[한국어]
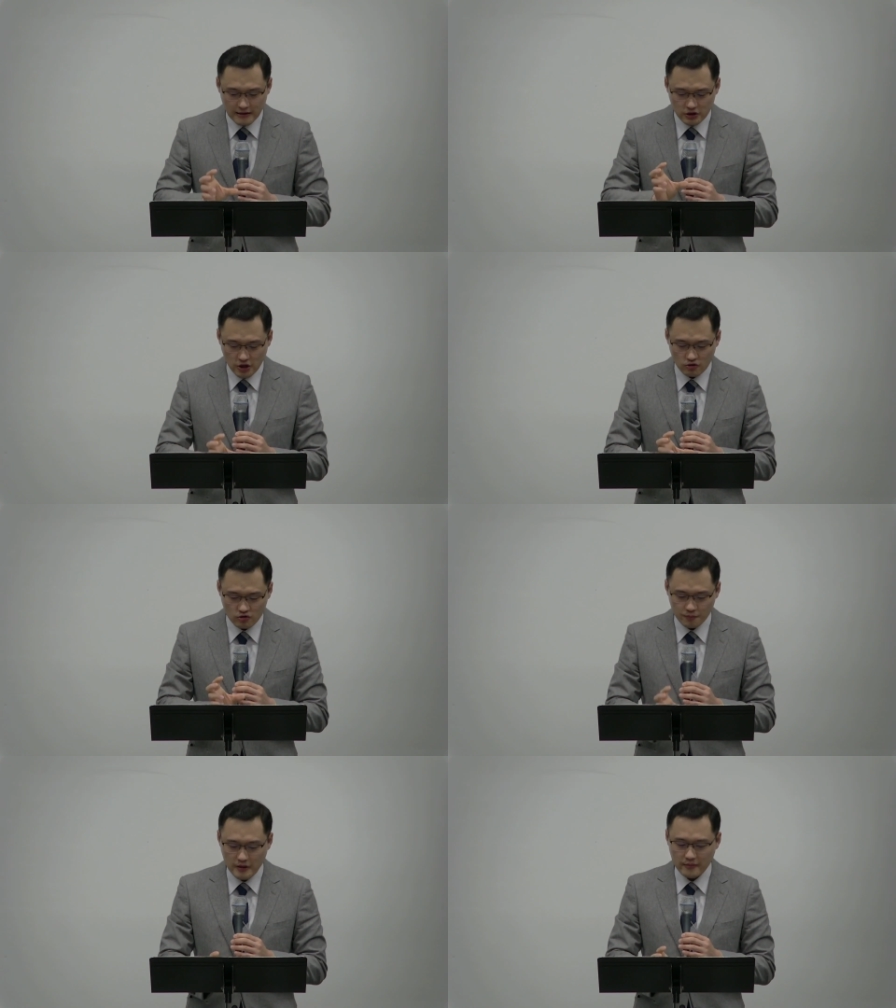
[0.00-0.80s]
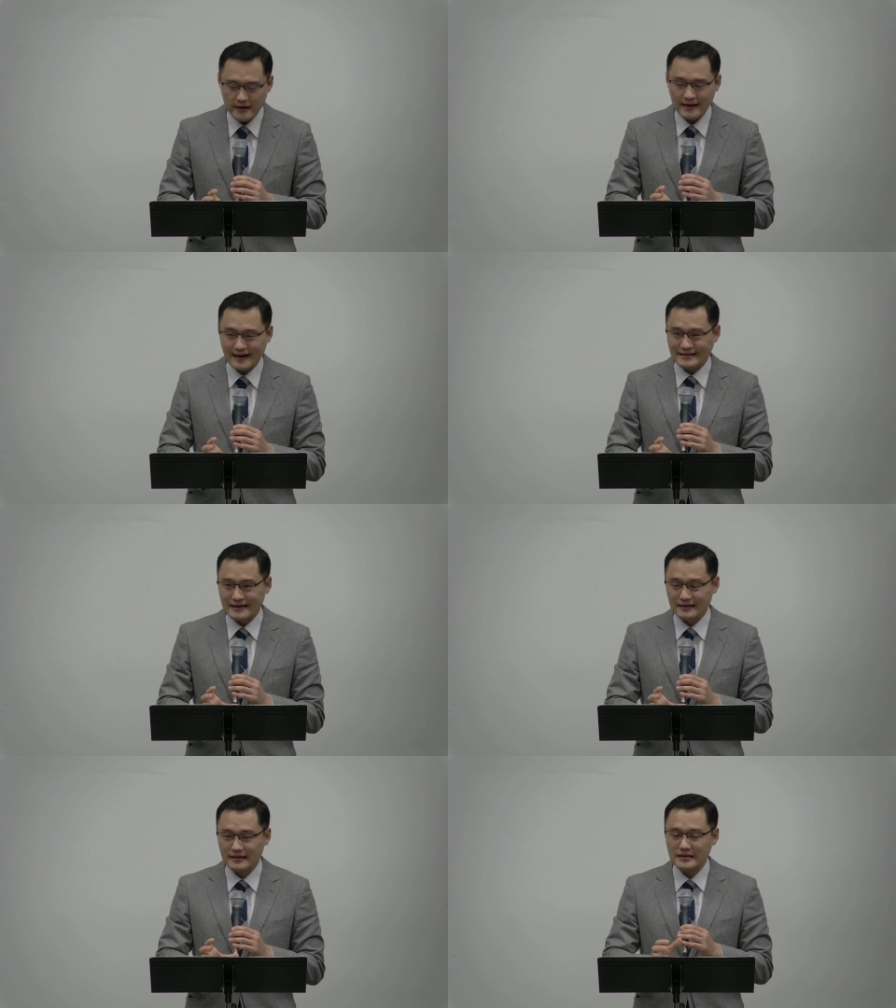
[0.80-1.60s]
천국 비밀의
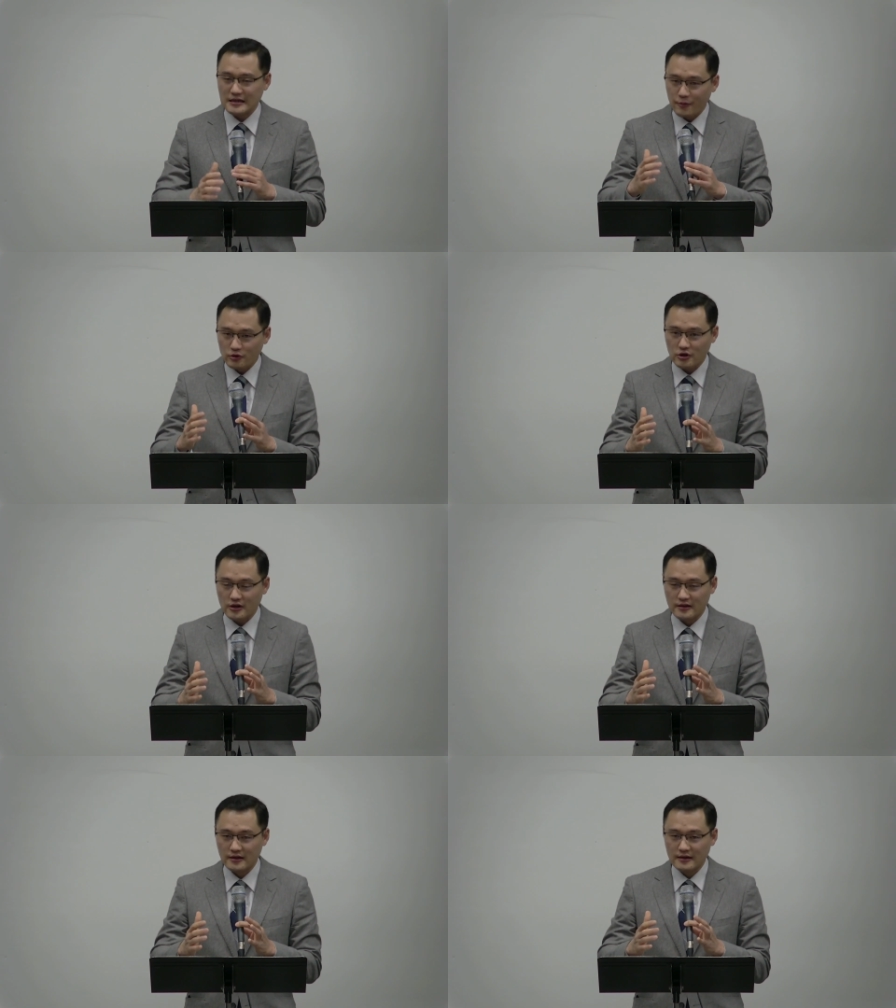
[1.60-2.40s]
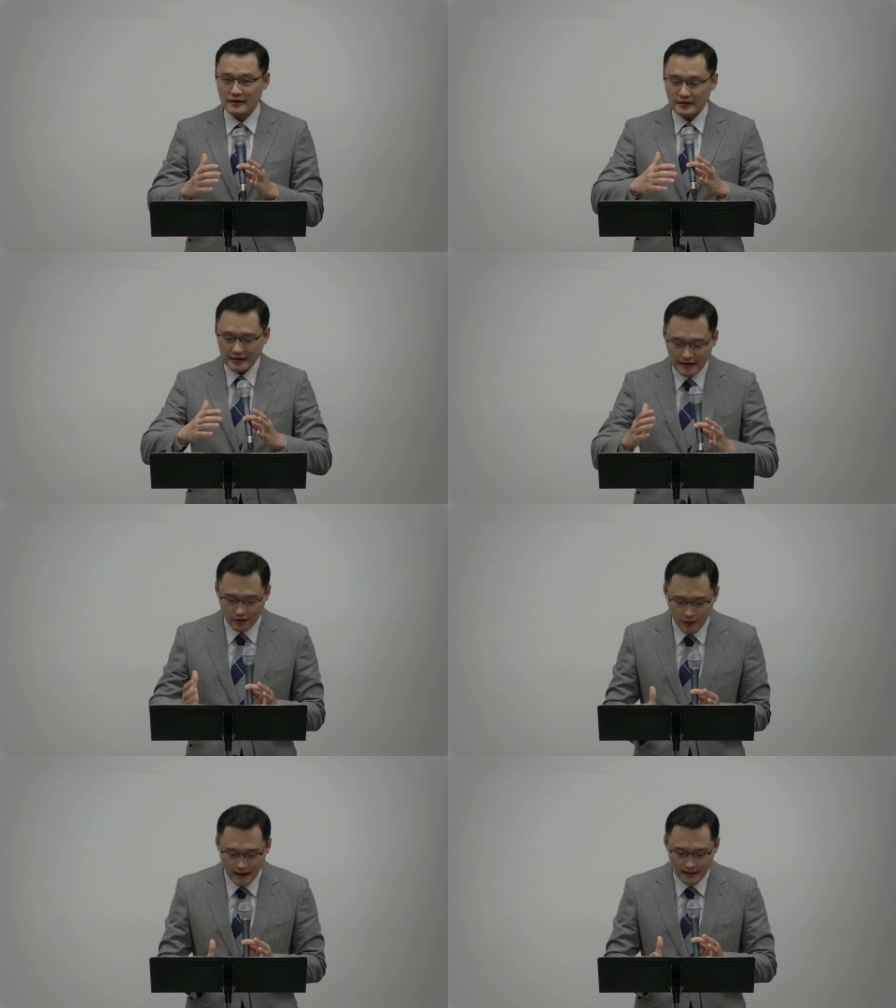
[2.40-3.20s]
가장 기본적인
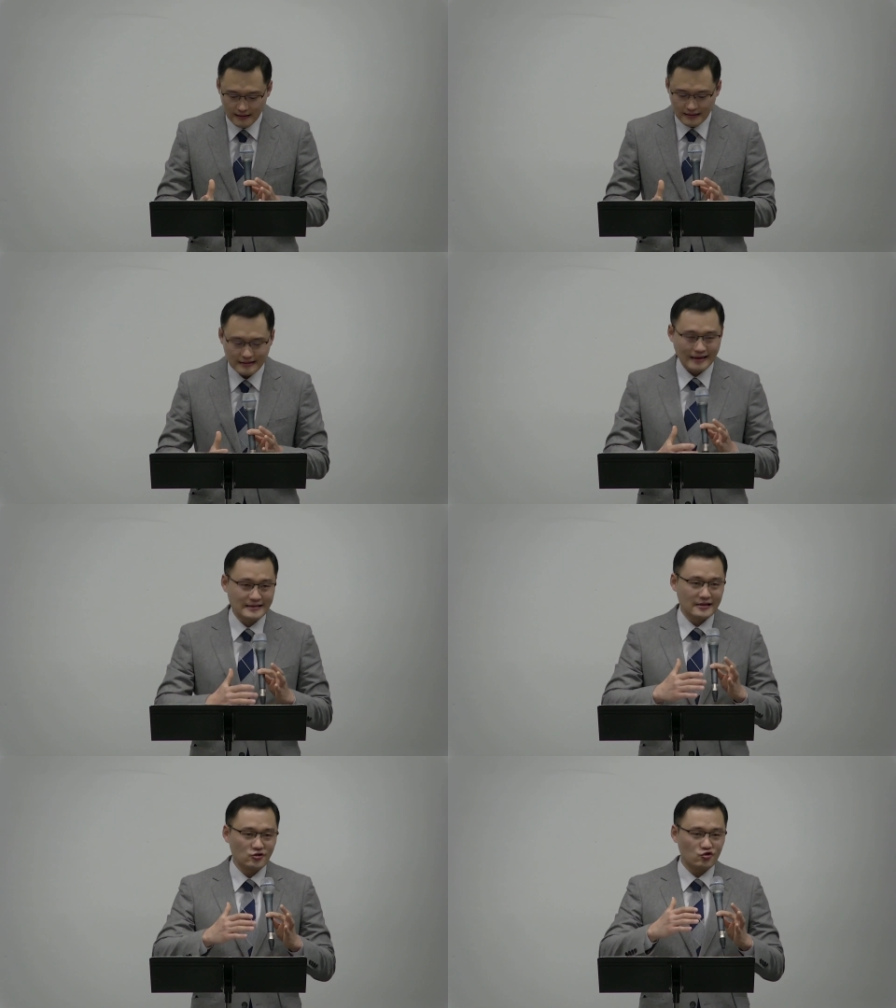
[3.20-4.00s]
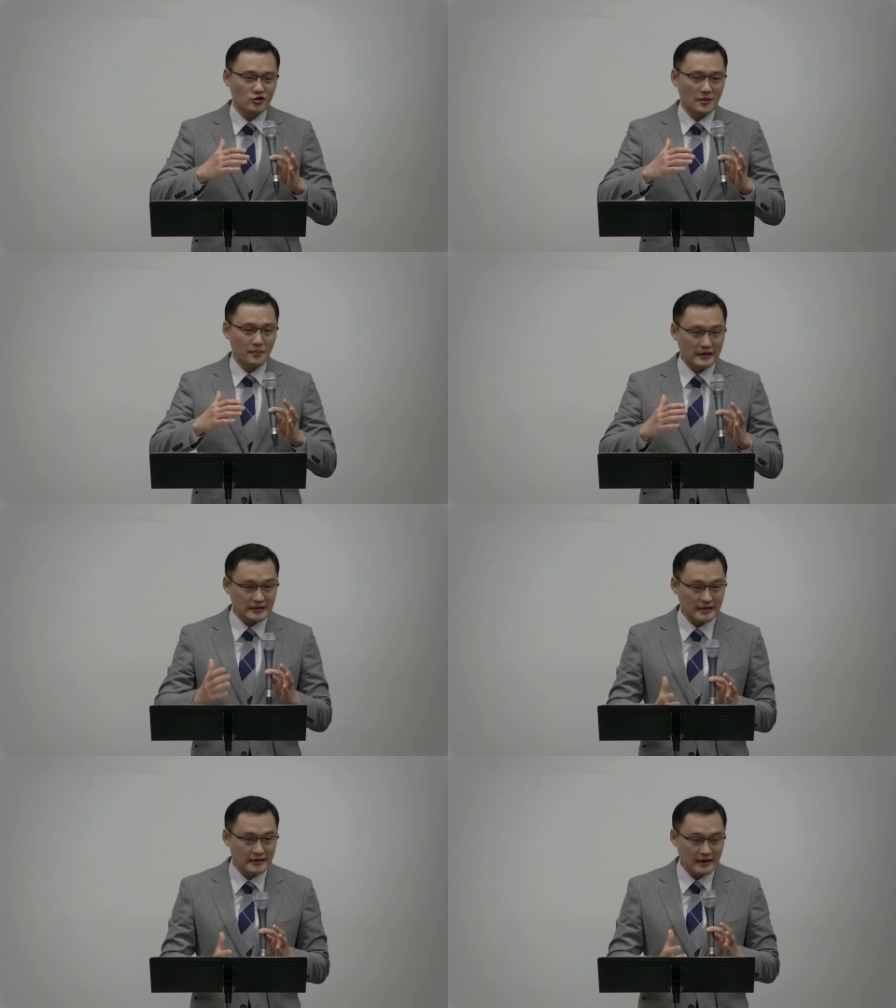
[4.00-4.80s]
틀과 가장 중요한
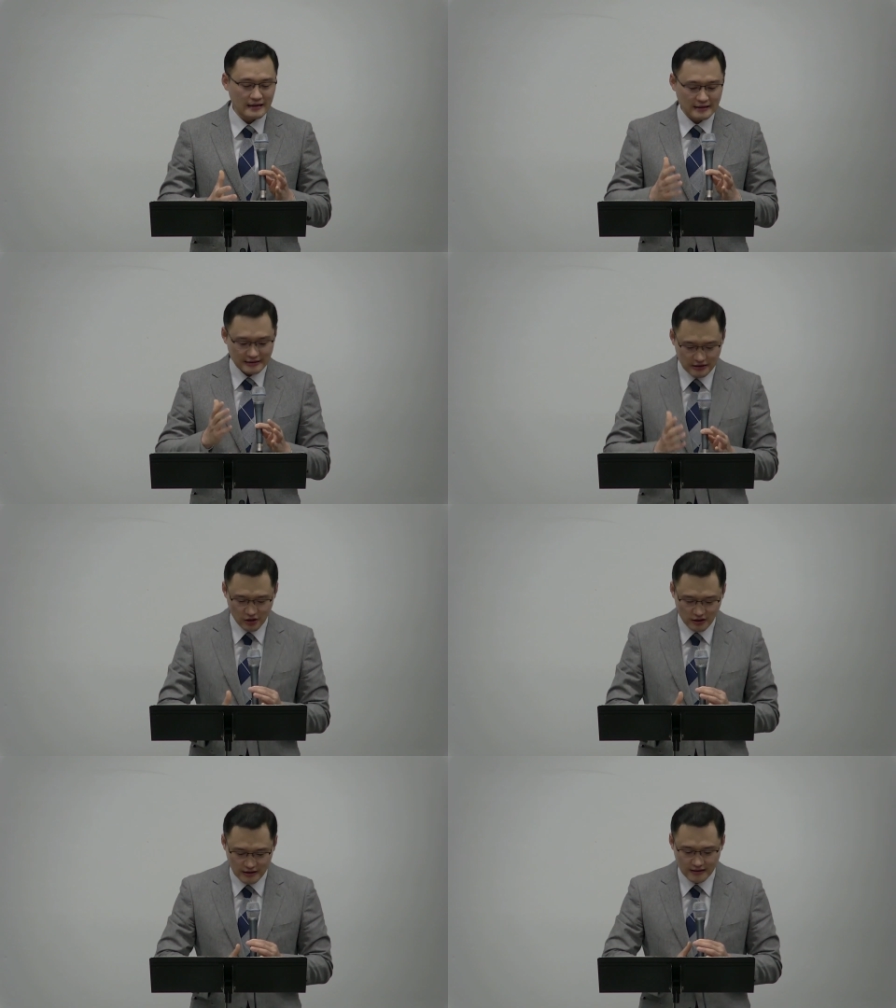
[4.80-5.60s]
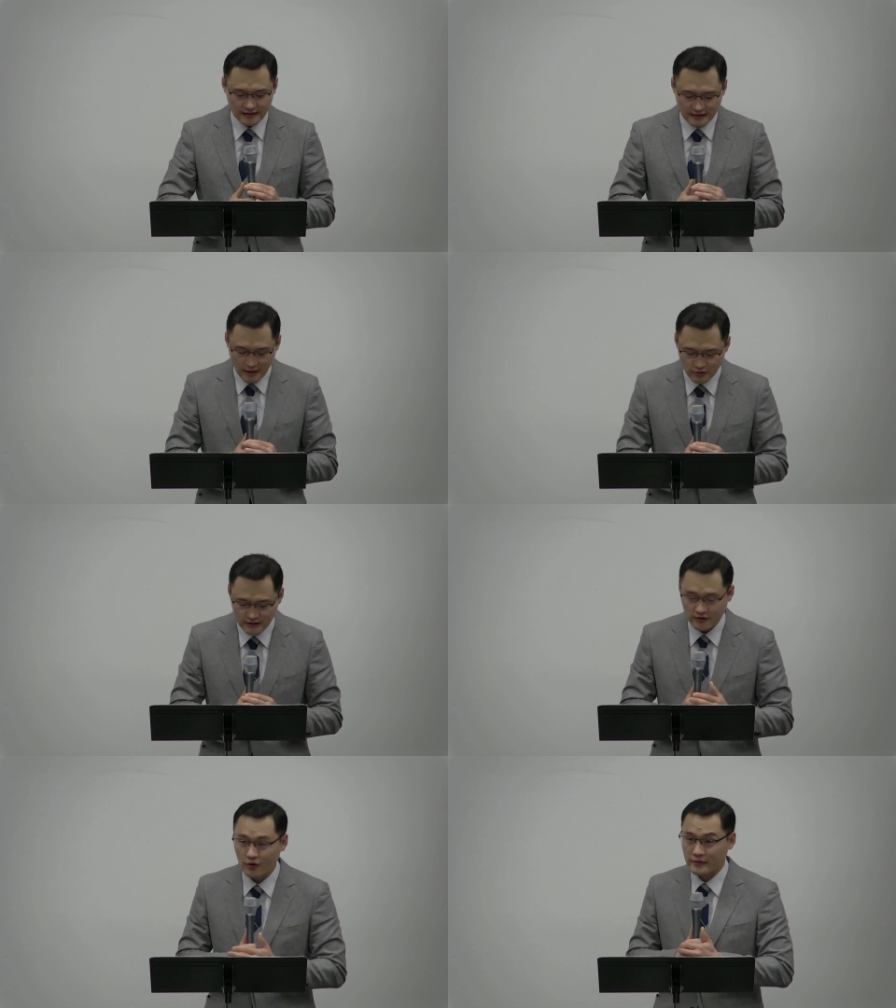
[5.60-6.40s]
메시지가 들어있기
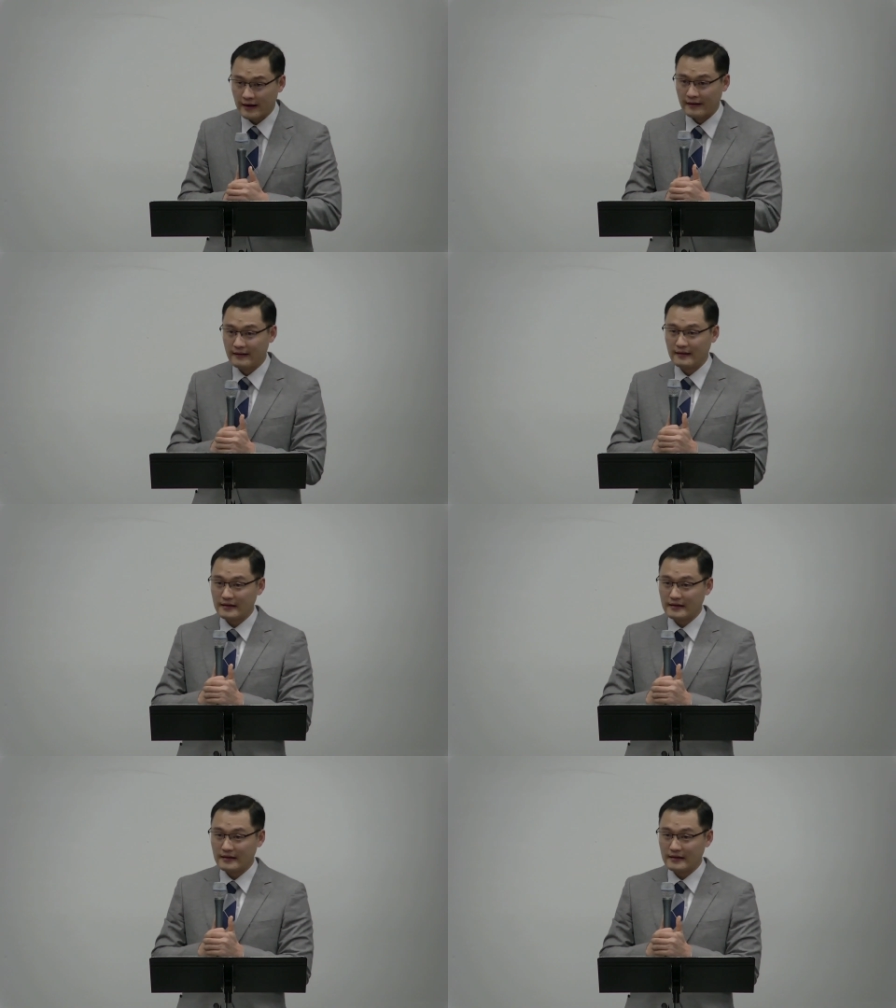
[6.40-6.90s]
때문이라는 겁니다.